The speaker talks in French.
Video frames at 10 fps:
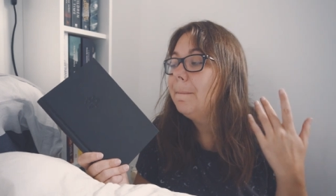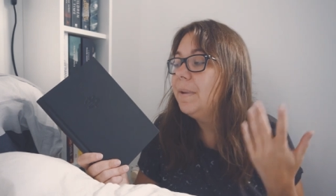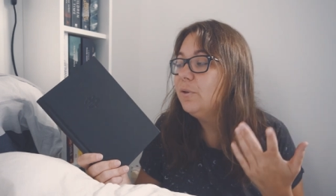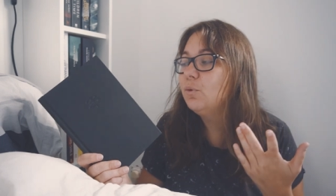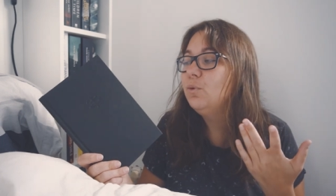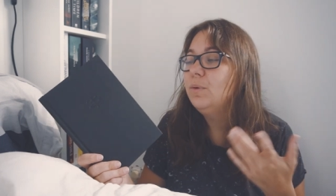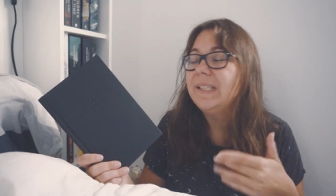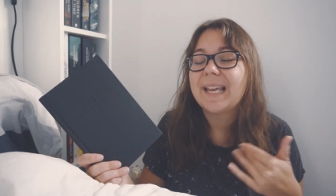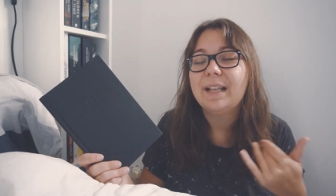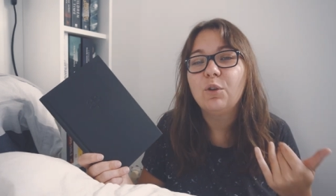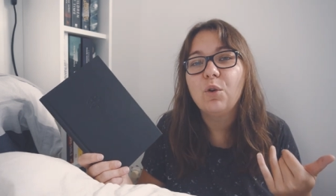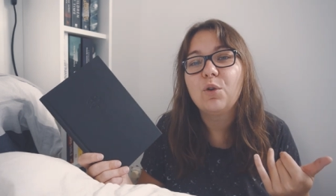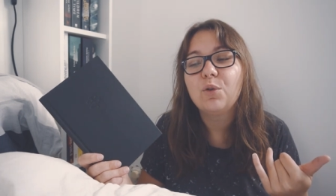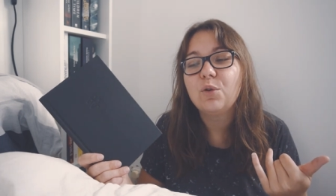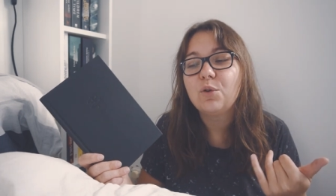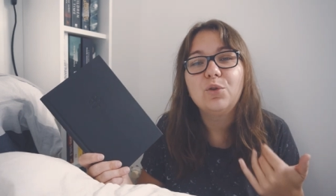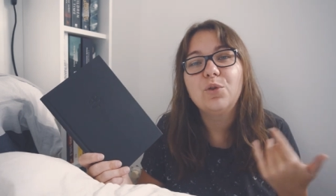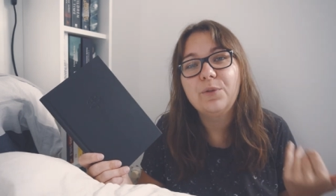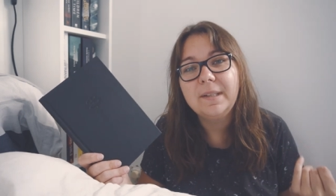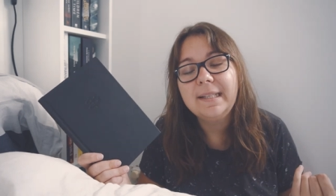Mais du coup, il serait temps que, que je
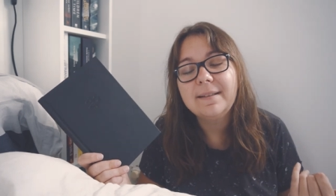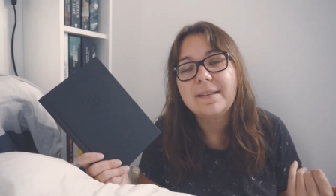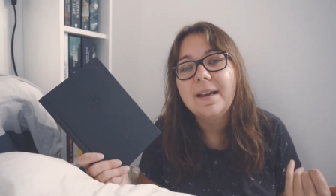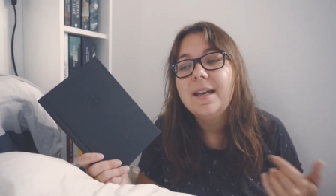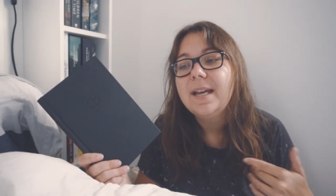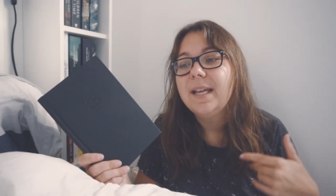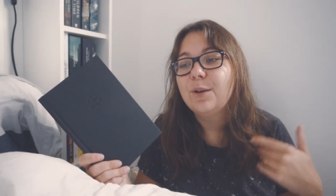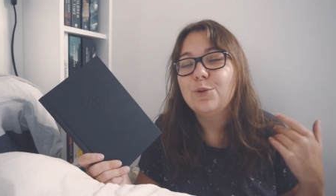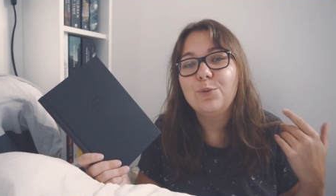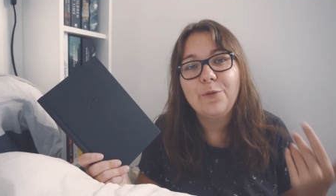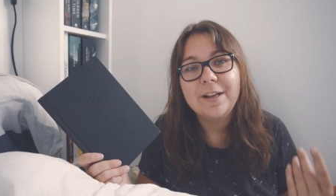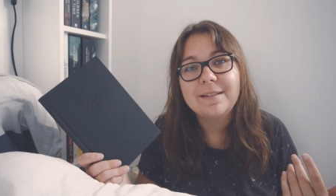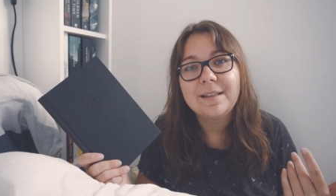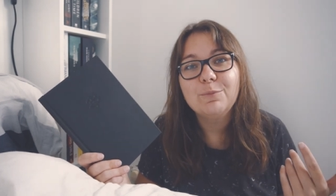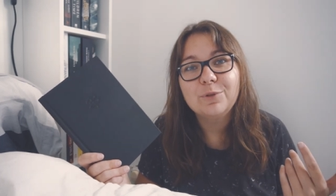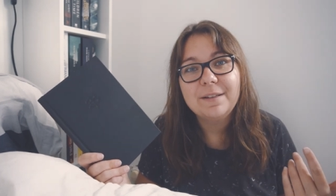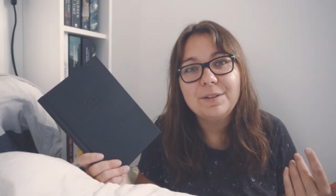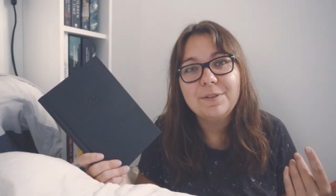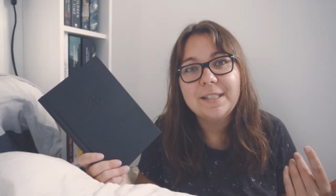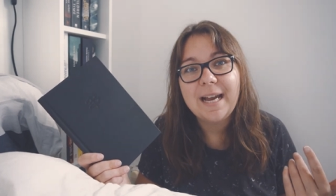le finisse, que je vous fasse mon
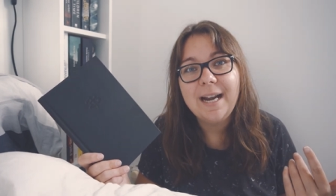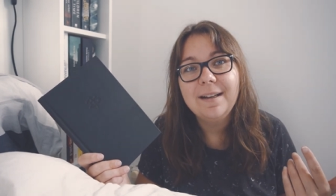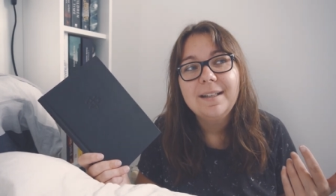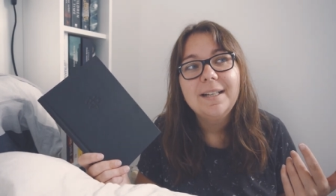avis final.